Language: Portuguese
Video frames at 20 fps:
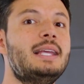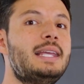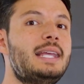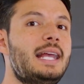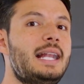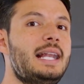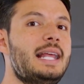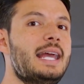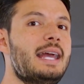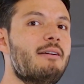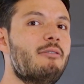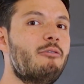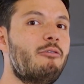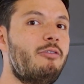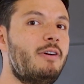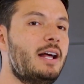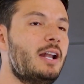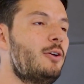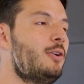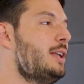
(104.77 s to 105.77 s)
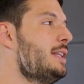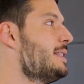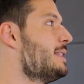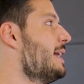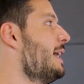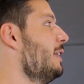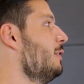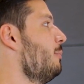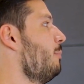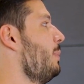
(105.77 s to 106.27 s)
que ele é
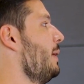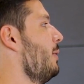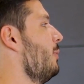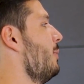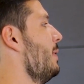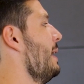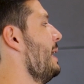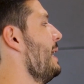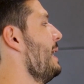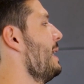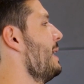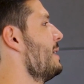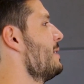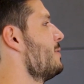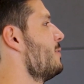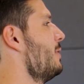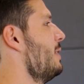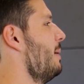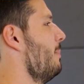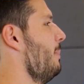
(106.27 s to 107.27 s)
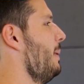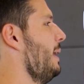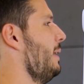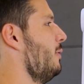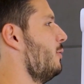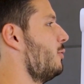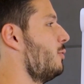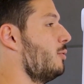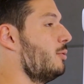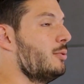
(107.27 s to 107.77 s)
valorizado pelo
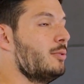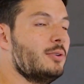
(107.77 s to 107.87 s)
relacionamento